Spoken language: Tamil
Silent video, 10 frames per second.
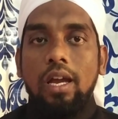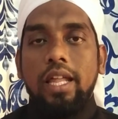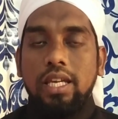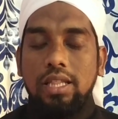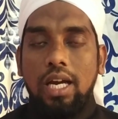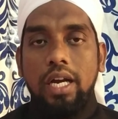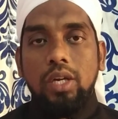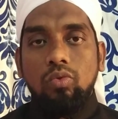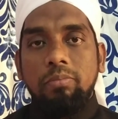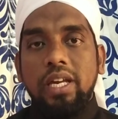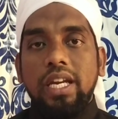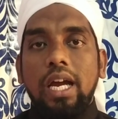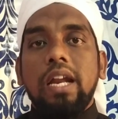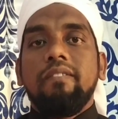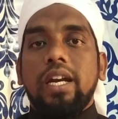அதை தாண்டி
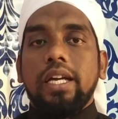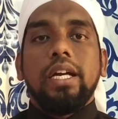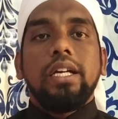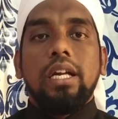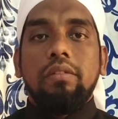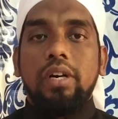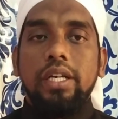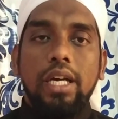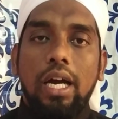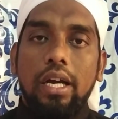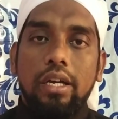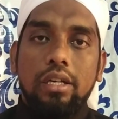உபரியான வணக்கங்கள் வழியாக